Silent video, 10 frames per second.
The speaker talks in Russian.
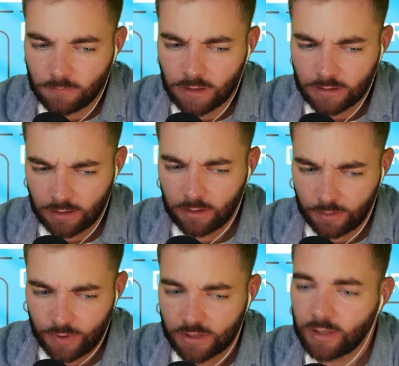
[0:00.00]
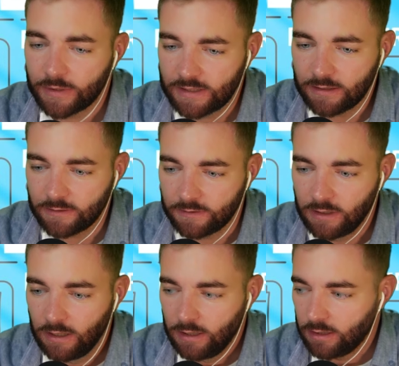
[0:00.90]
опять же, для пациентов,
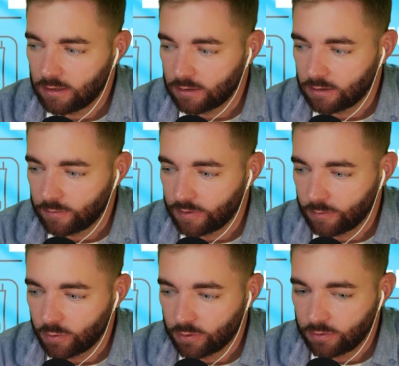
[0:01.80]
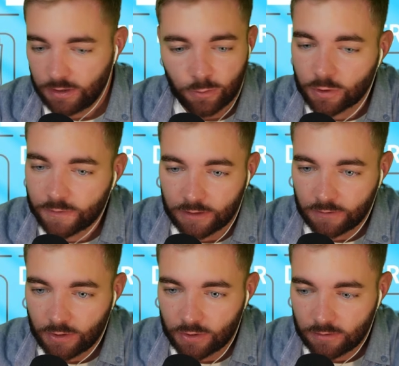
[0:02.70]
а, потому что ты не можешь всех
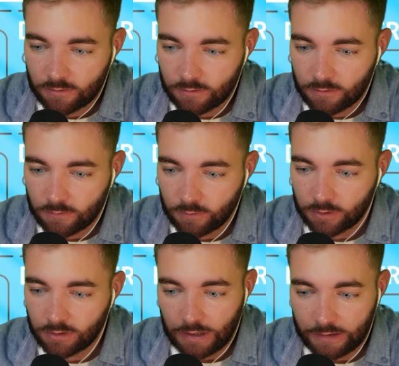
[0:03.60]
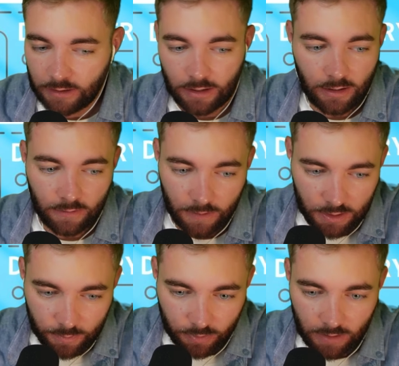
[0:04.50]
вылечить. Вот. Это
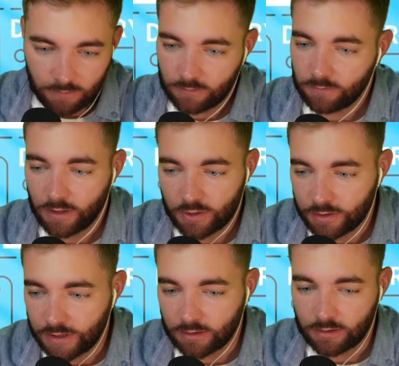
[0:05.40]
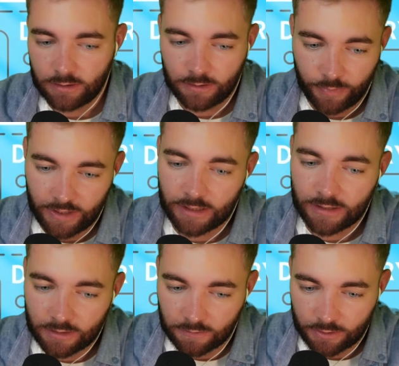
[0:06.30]
ваше право, ваше дело
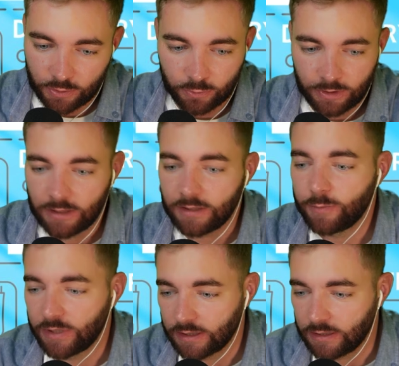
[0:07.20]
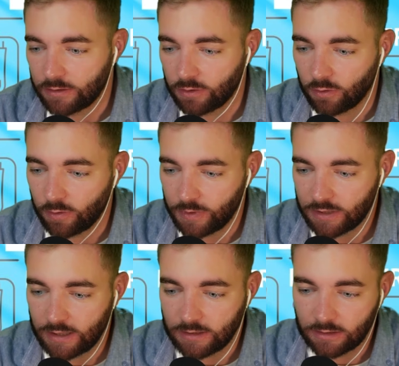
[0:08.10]
приходить к врачу или не приходить. Но
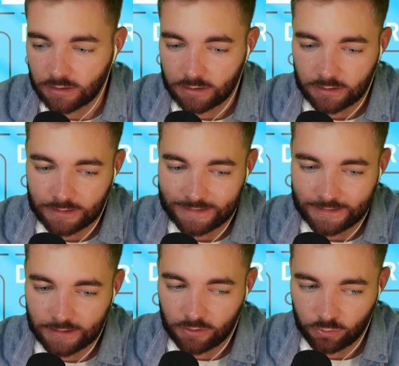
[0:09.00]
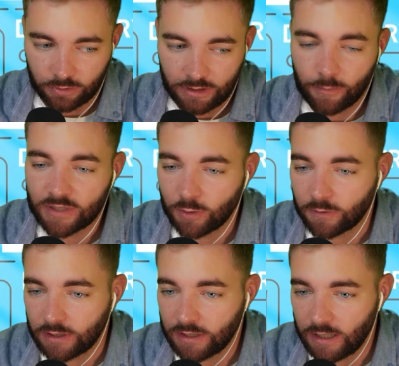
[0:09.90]
писать э, ну,
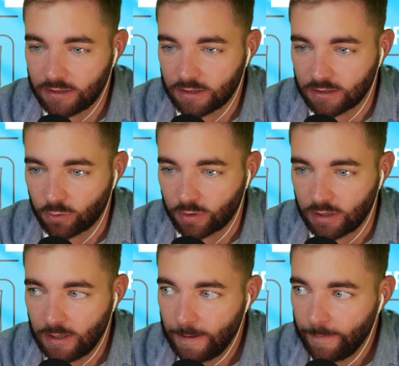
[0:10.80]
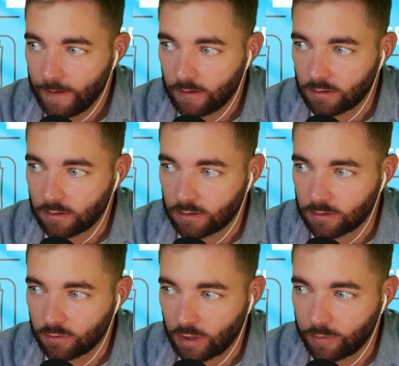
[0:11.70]
необоснованный хейт, который, э,
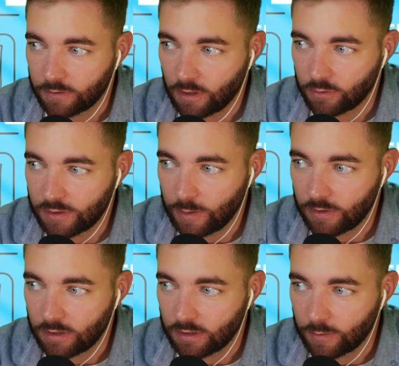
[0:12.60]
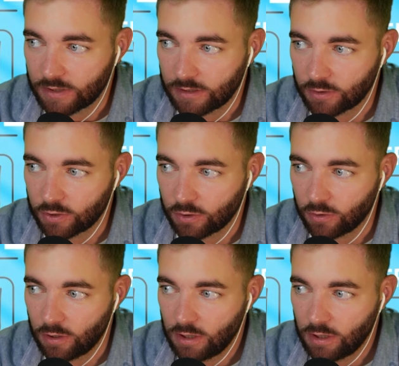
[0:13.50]
ну, как бы в какой-то степени, я бы сказал, что